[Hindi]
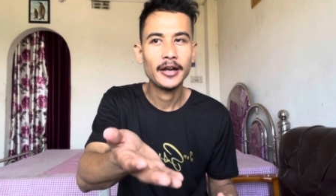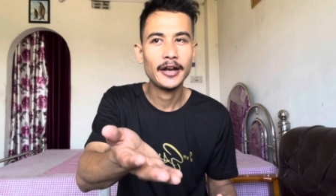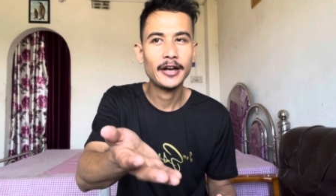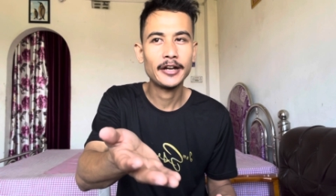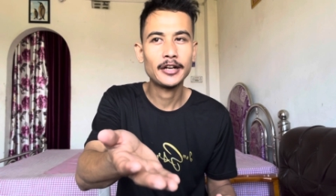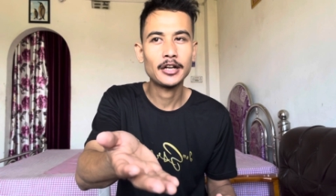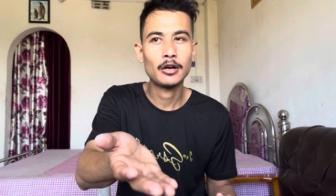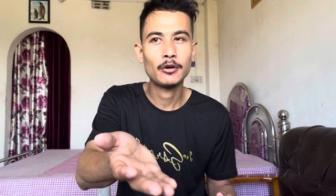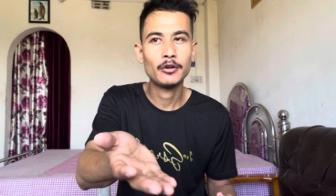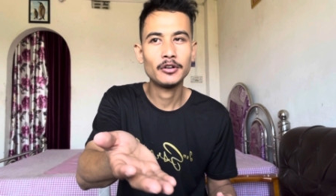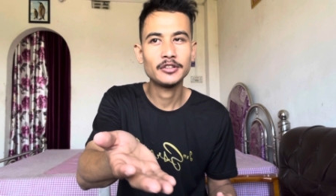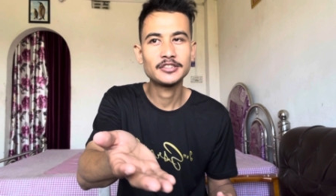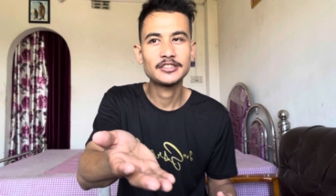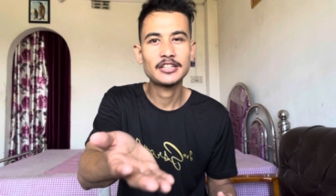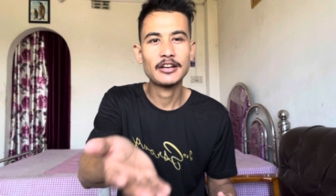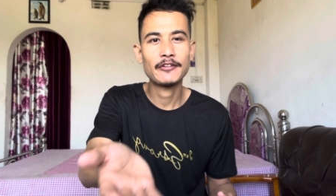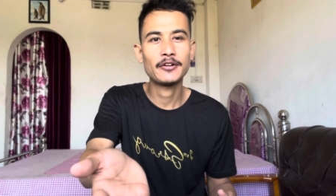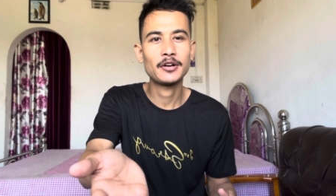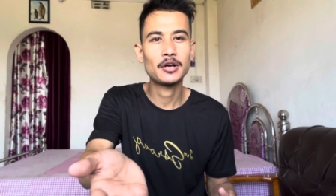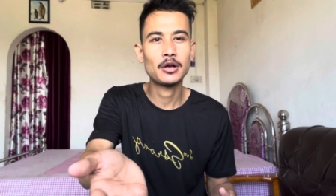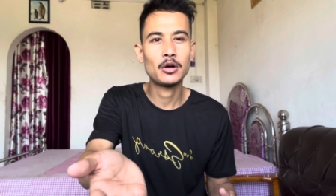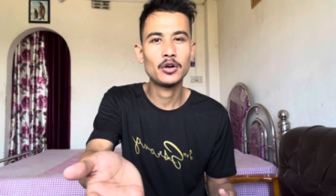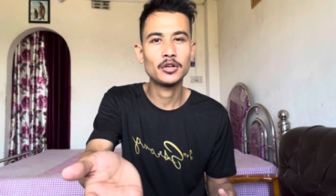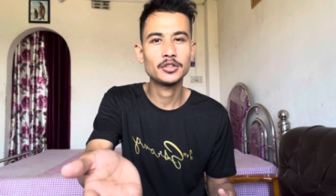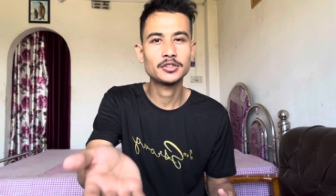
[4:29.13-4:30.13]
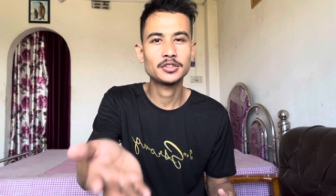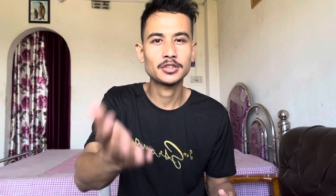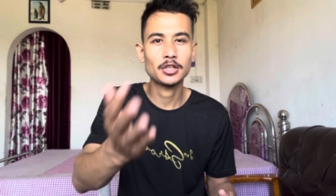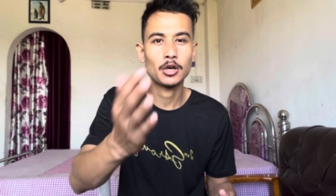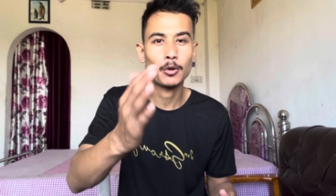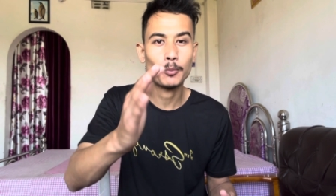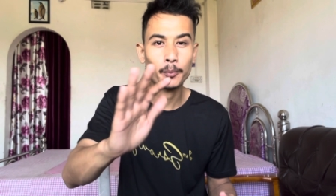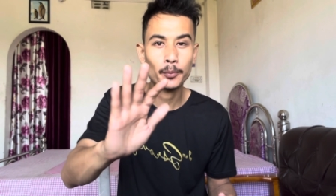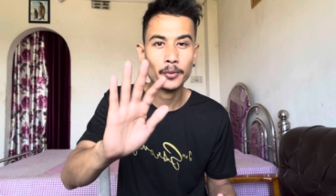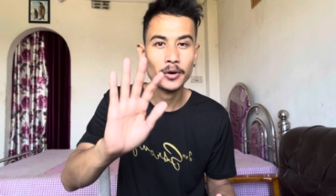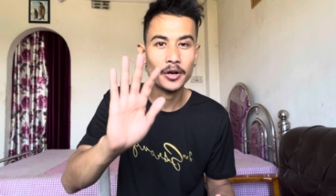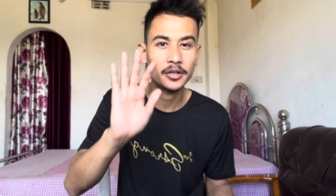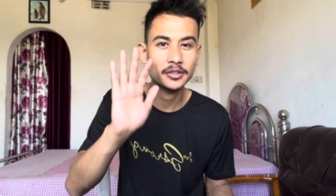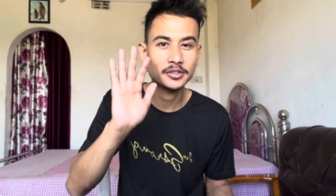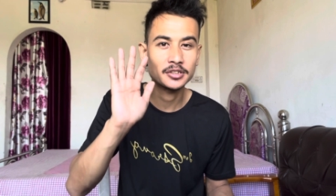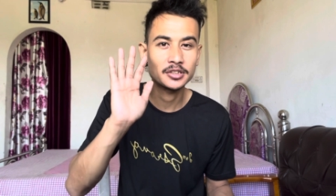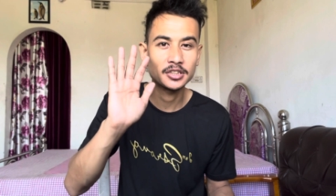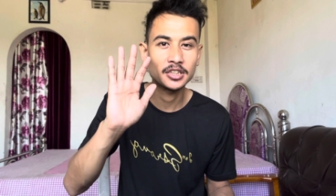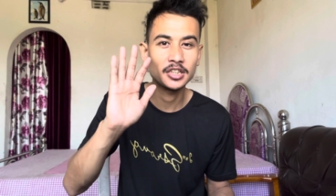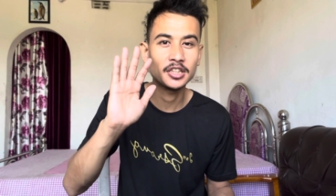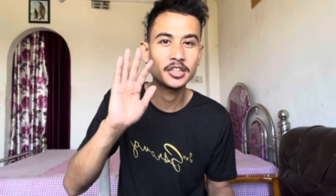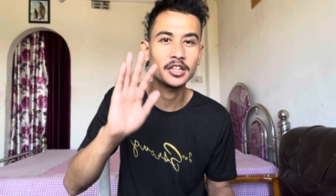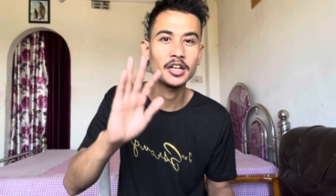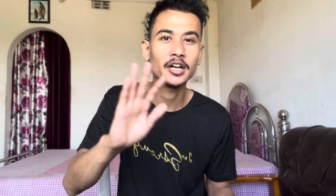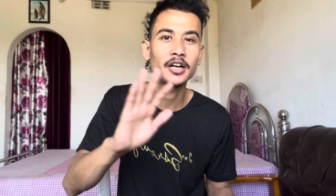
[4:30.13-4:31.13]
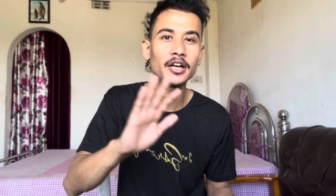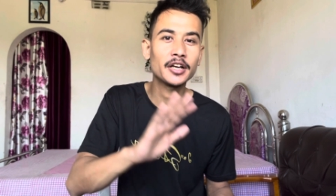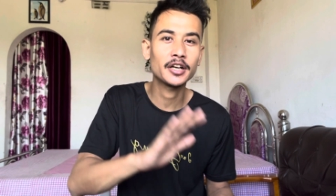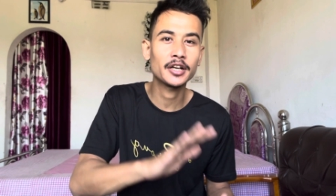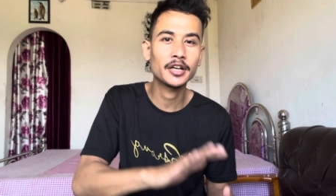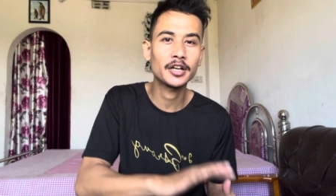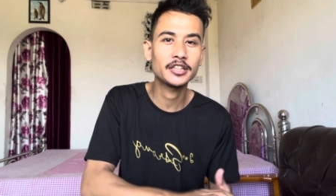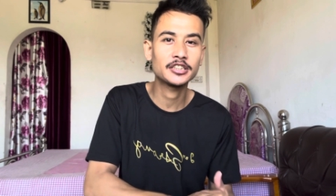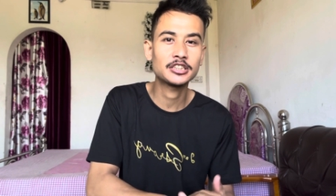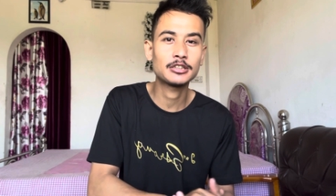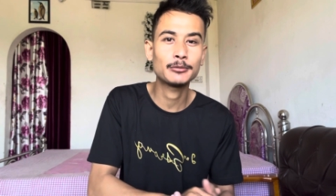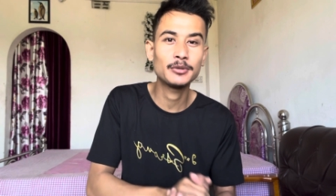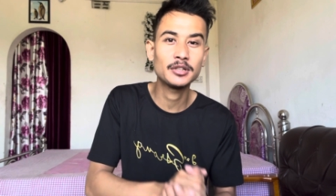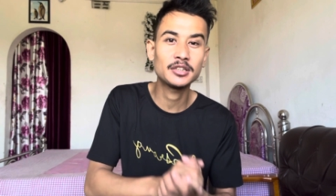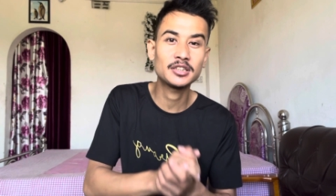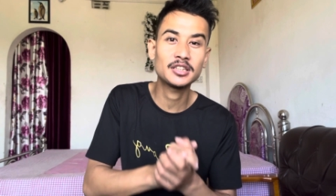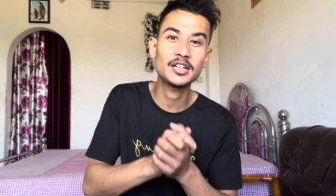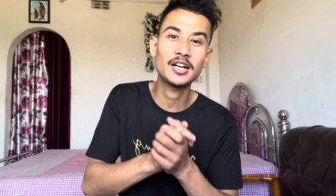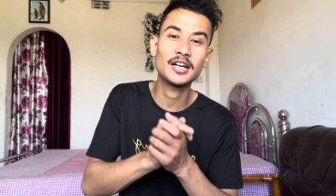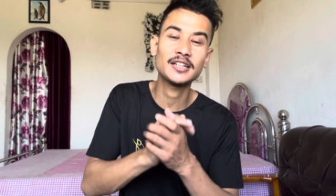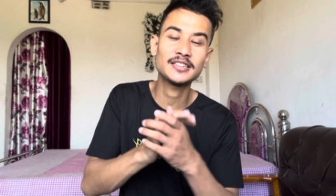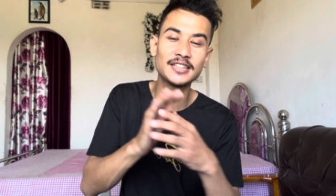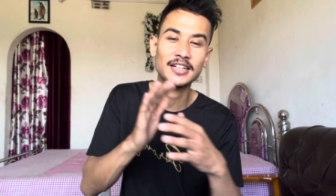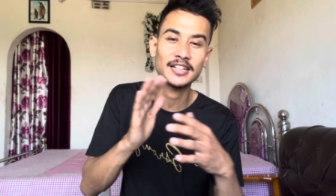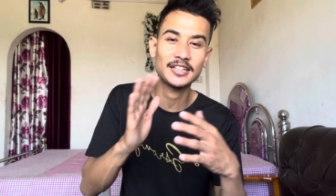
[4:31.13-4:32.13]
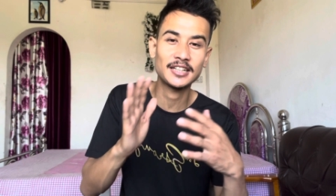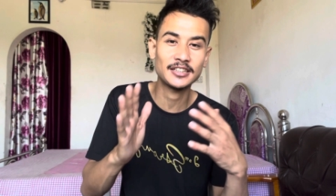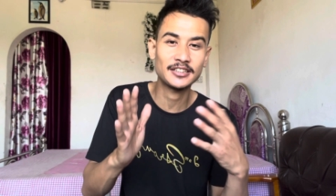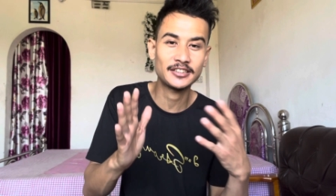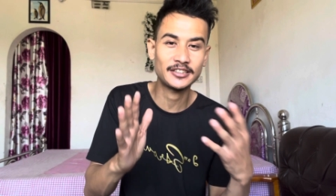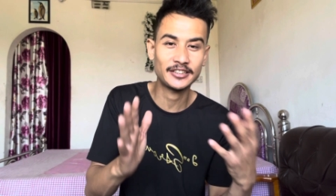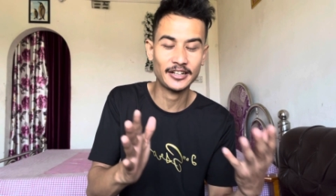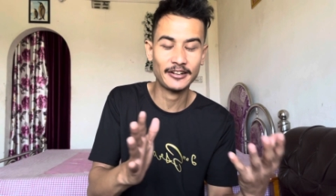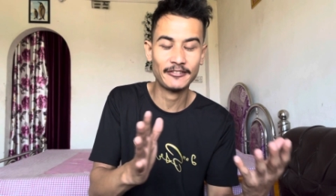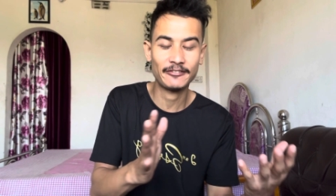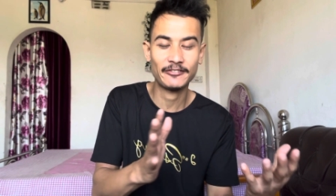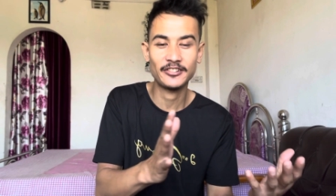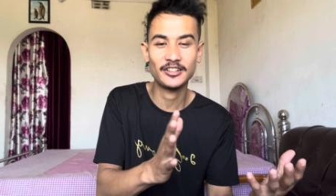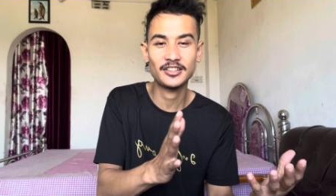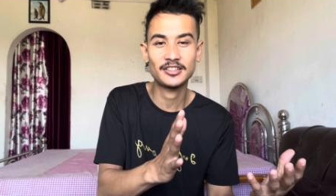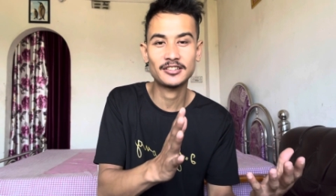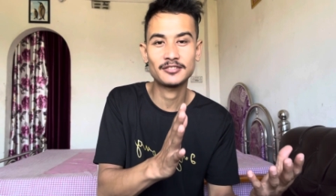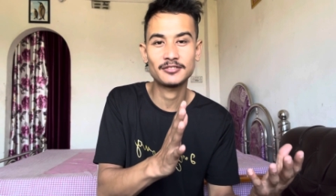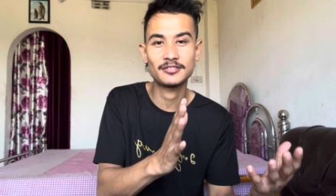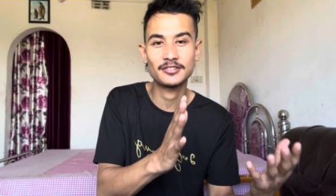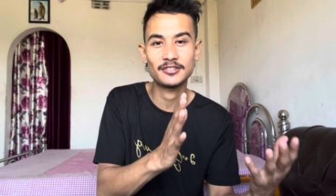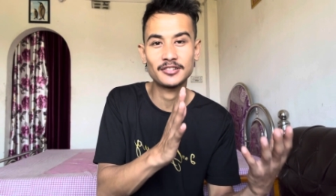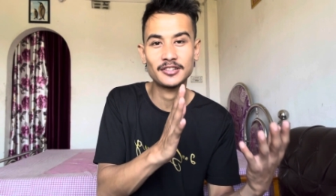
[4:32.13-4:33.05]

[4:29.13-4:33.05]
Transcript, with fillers: एट आवर्स सेवन आवर्स अप्रॉक्स तीन घंटे के रास्ते में इतना ज़्यादा ट्रैफिक